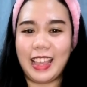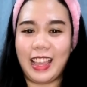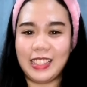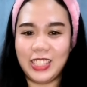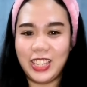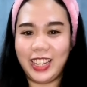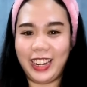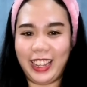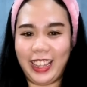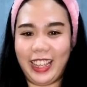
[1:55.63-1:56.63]
na.
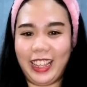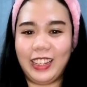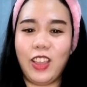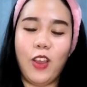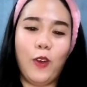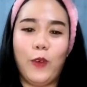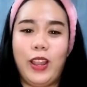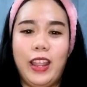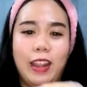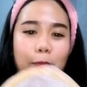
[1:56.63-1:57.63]
Charan!
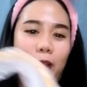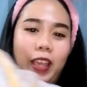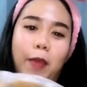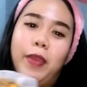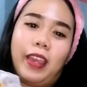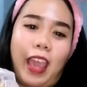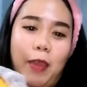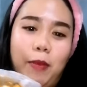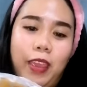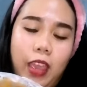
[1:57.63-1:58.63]
Wala nang
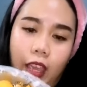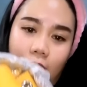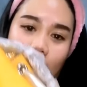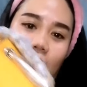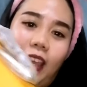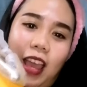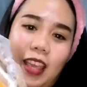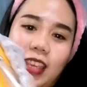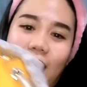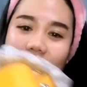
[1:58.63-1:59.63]
pakeme-keme.
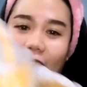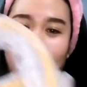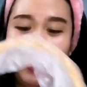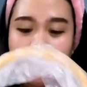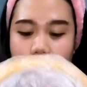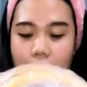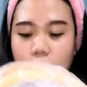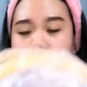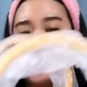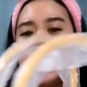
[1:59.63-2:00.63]
Ayan.
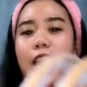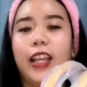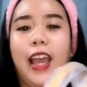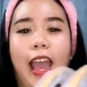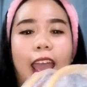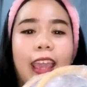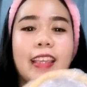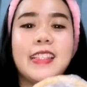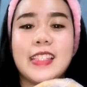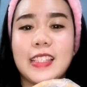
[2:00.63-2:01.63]
Ano siya,
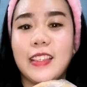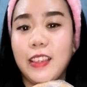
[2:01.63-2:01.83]
guys?